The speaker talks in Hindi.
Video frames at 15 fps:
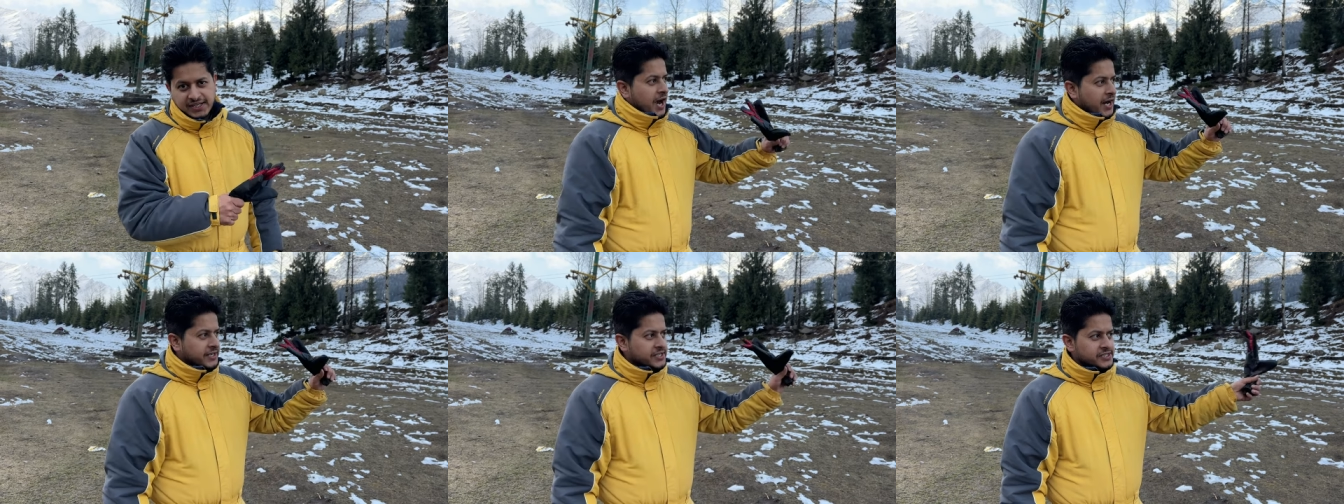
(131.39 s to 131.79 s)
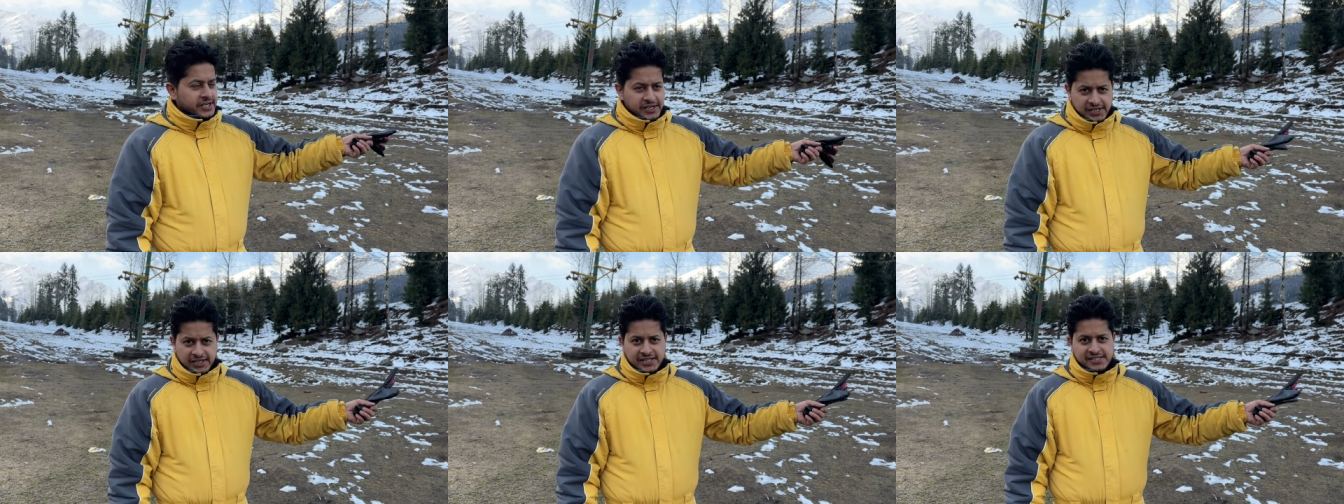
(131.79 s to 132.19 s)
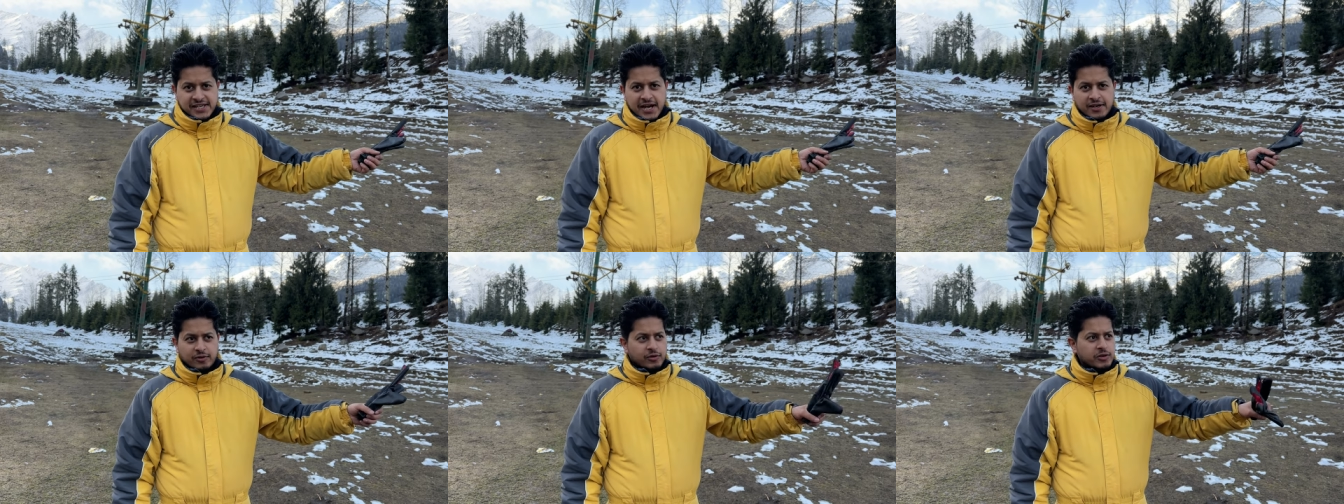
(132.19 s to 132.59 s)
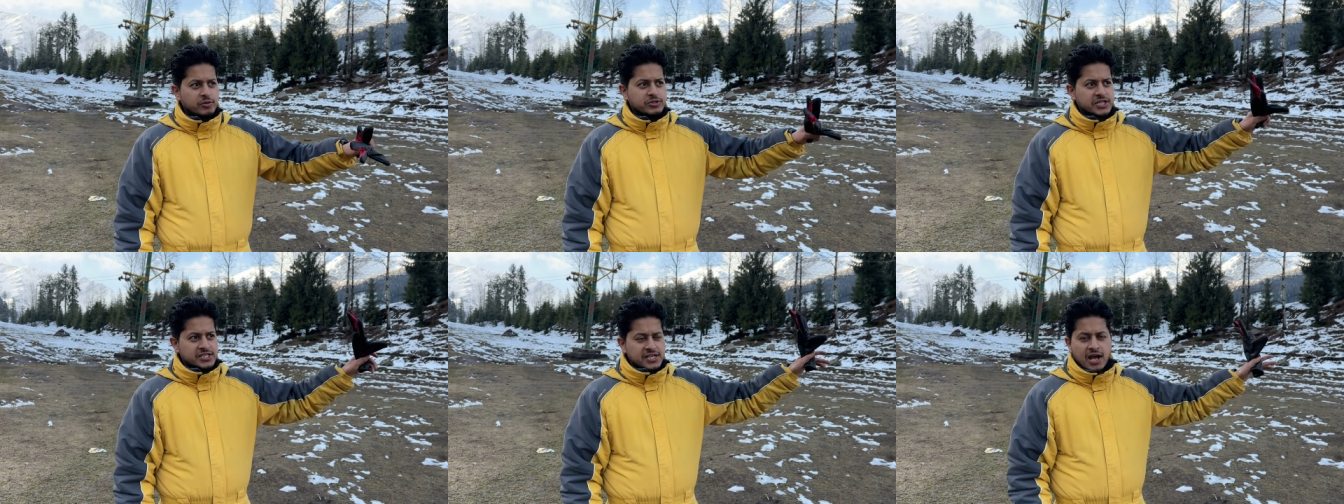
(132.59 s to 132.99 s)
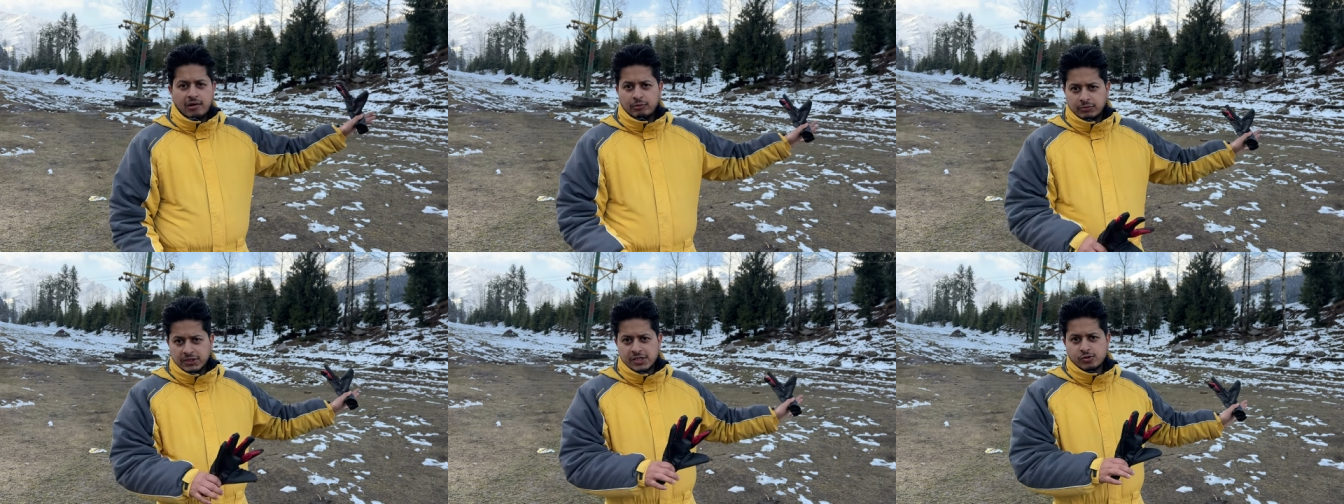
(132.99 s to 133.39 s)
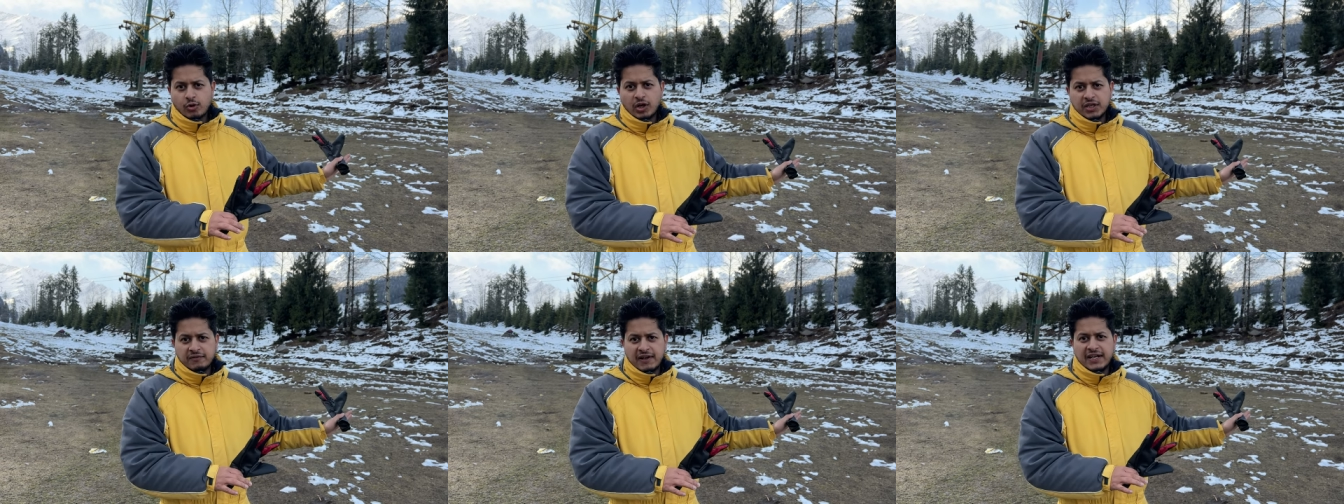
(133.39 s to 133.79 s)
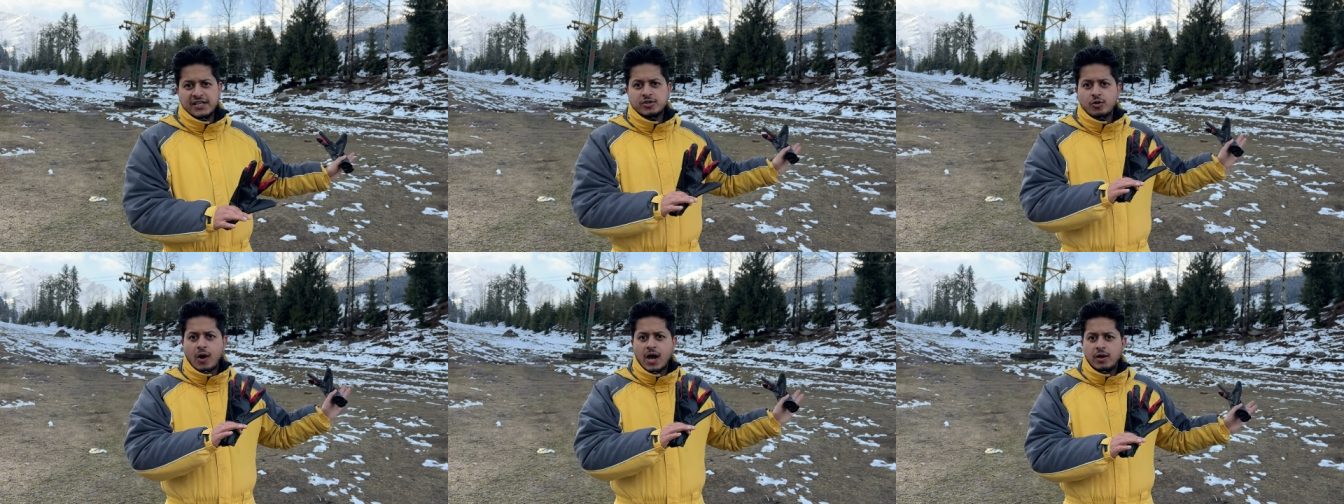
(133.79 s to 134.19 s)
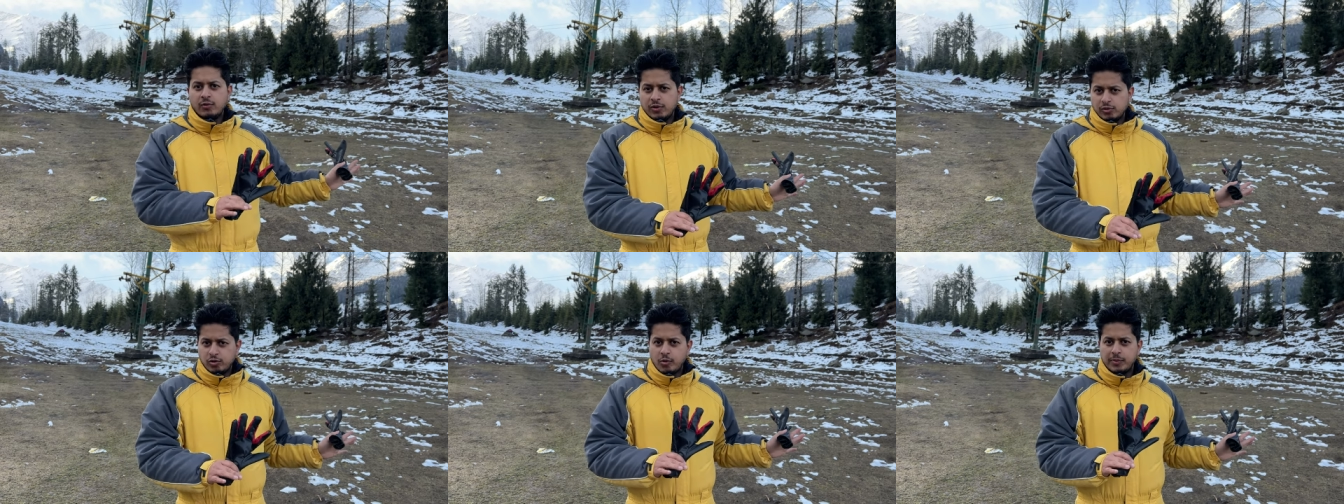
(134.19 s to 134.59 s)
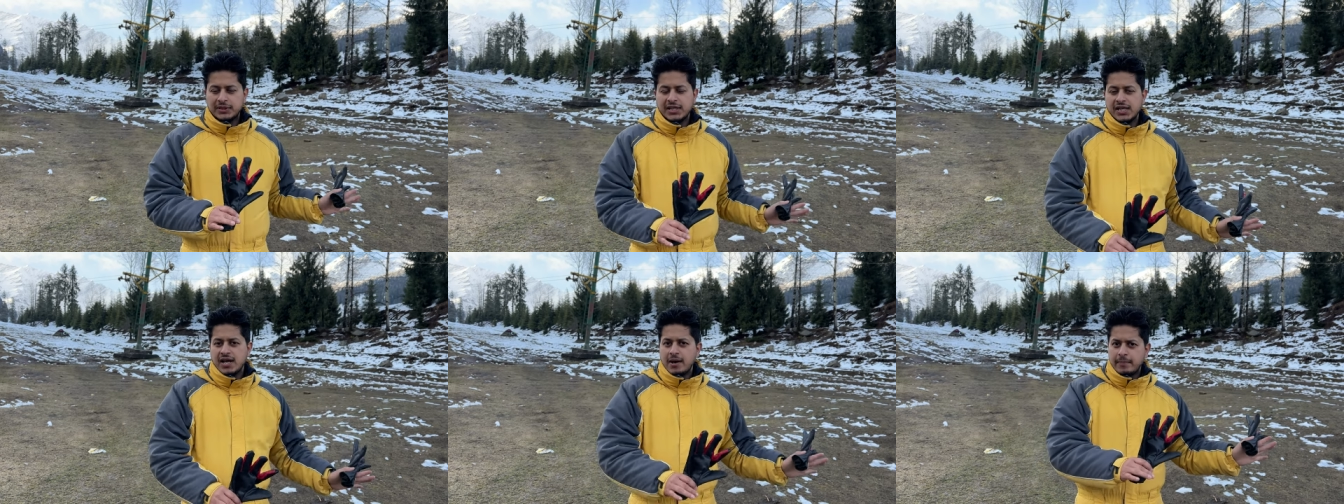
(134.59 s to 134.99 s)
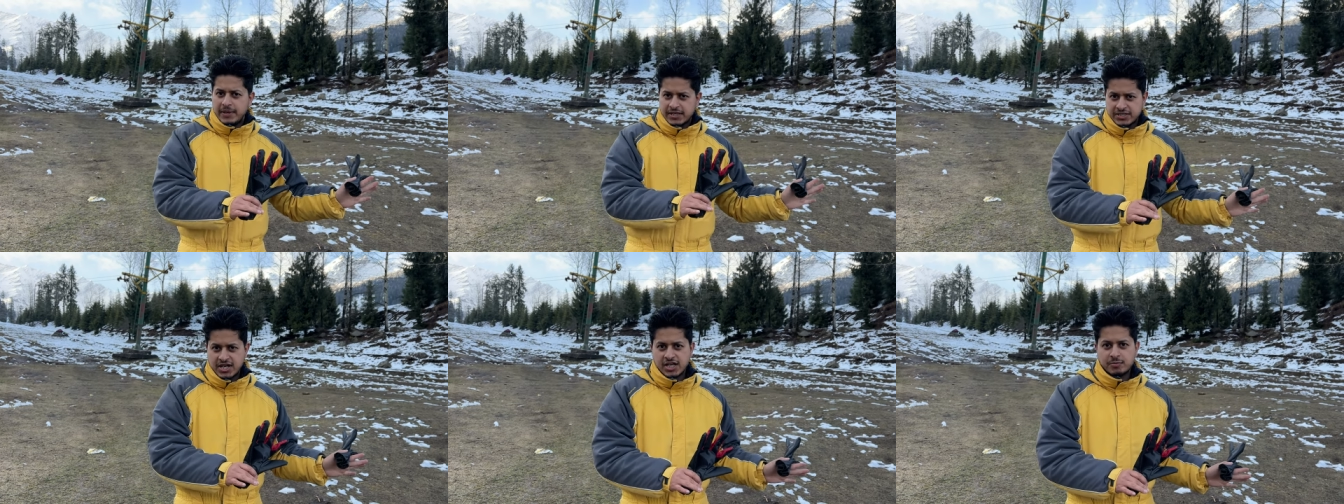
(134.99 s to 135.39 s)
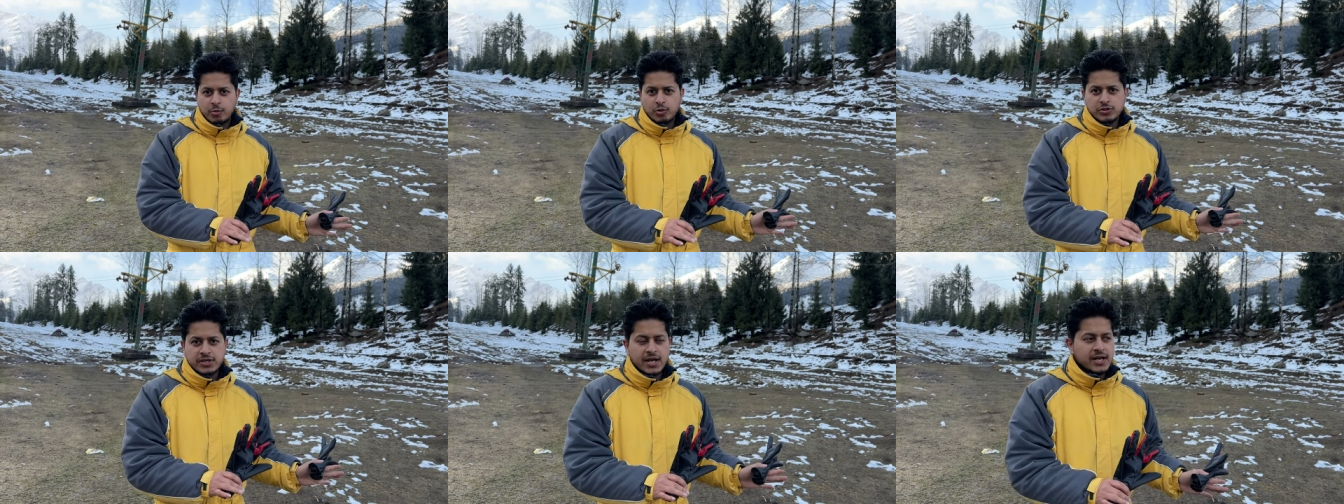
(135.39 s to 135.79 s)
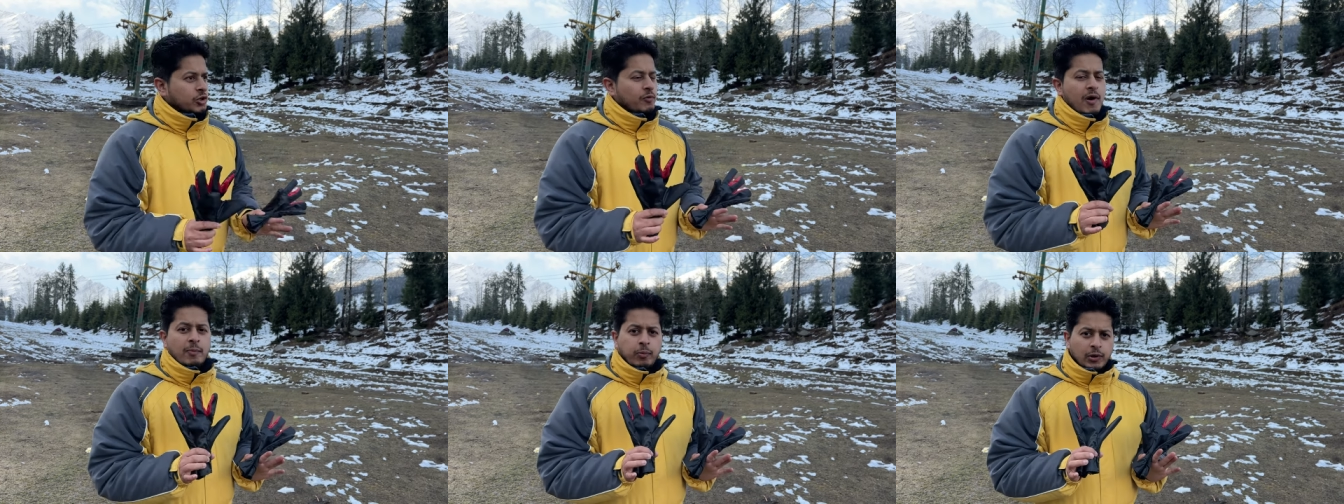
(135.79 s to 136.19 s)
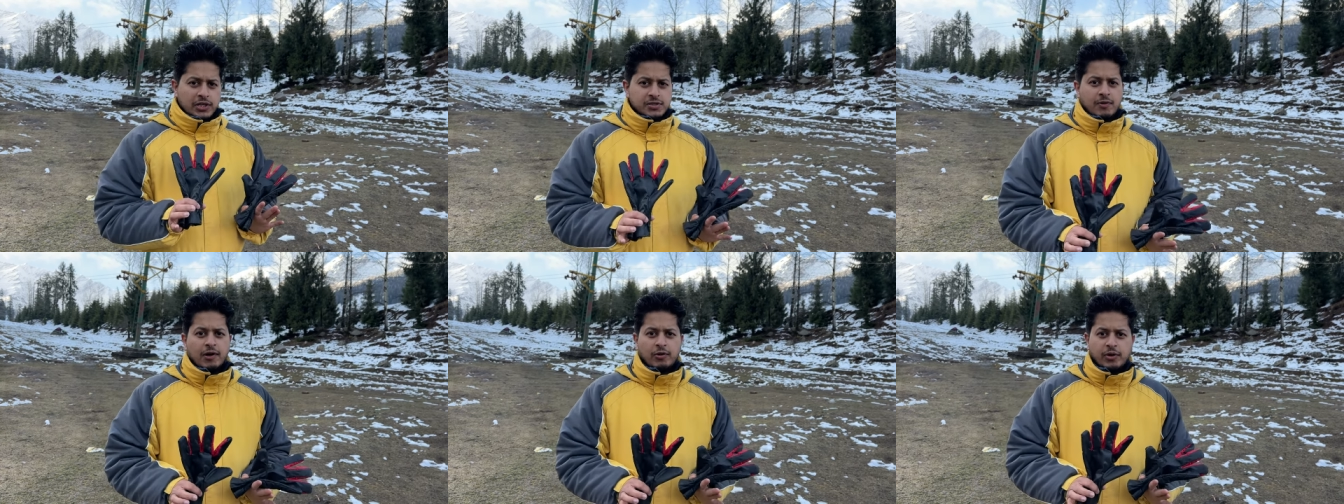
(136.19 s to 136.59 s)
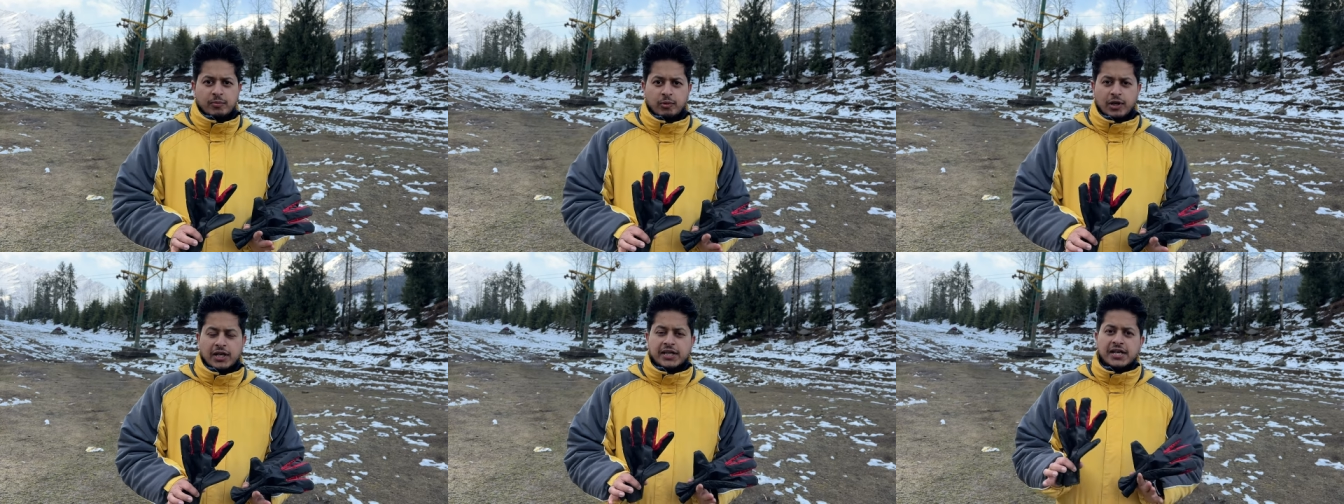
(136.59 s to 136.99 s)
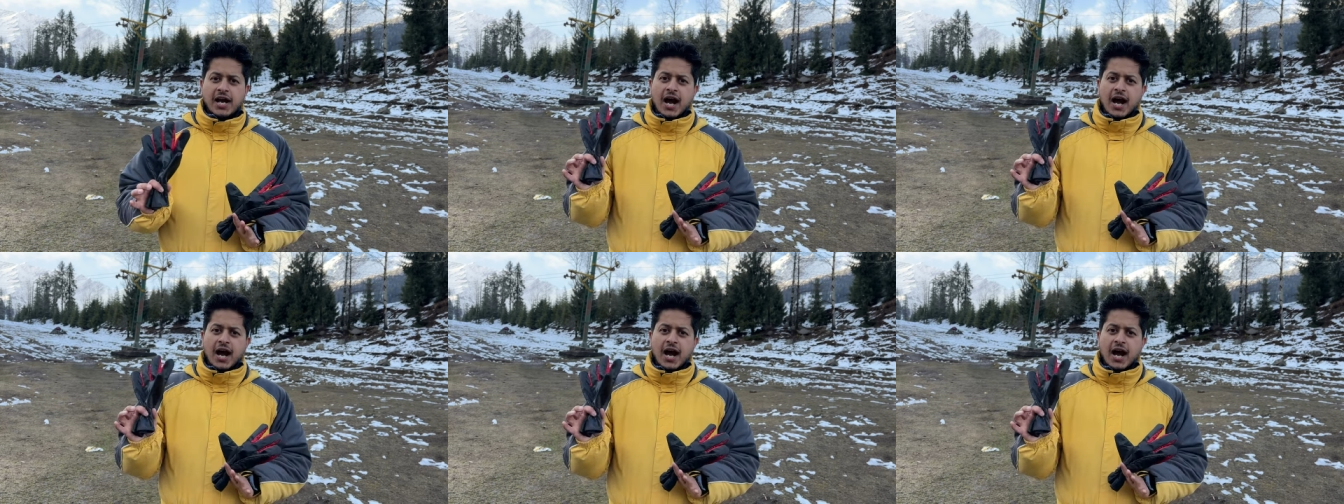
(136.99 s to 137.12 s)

अटल टनल की साइड को ना और जैसे आपको पता है सोलंग वैली जो आए हुए उनको पता है यहाँ पे एक चेक पोस्ट है तो वहाँ पुलिस वालों ने बोला की